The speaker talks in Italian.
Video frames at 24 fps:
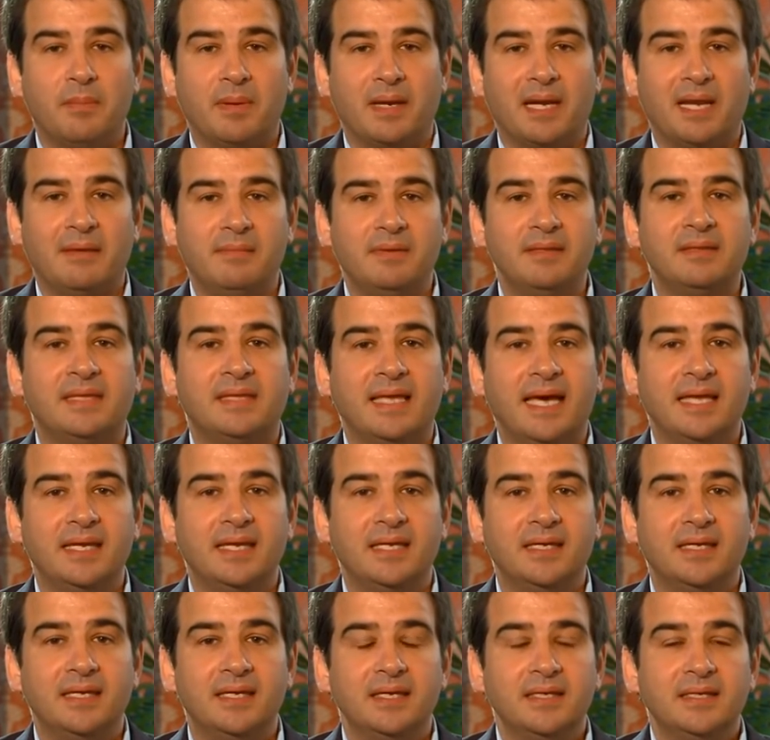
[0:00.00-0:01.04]

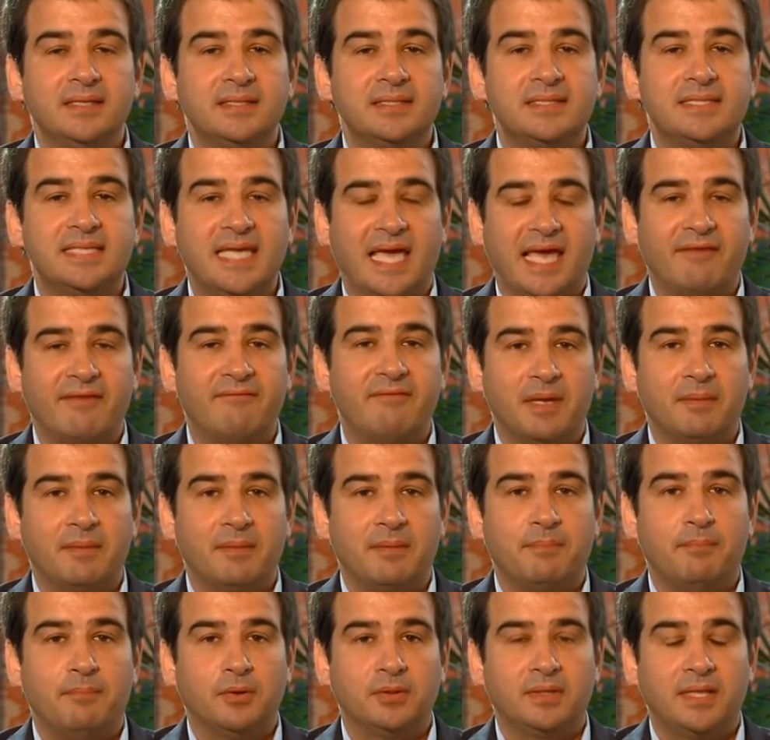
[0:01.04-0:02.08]
parlamentari serve
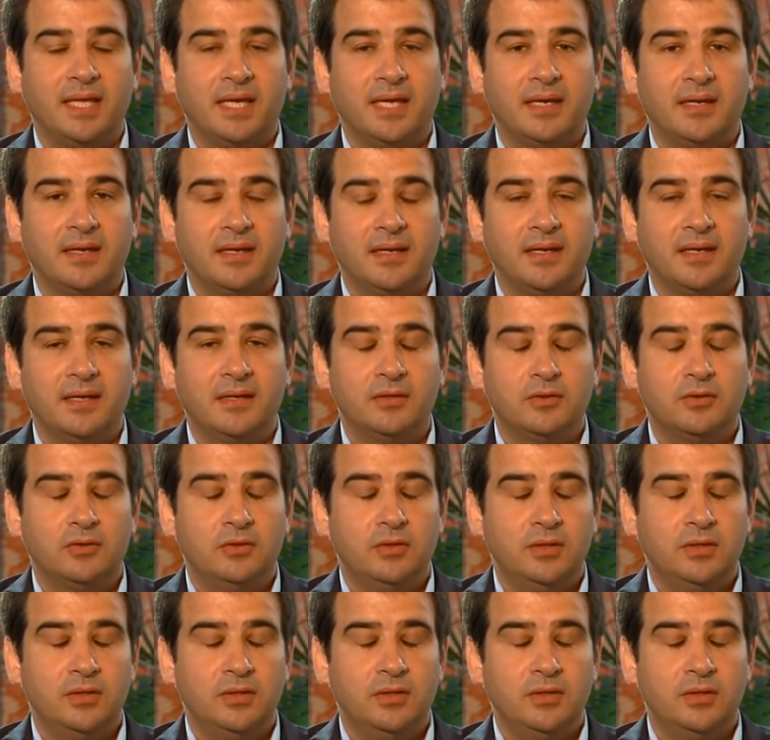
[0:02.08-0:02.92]
per poter eh,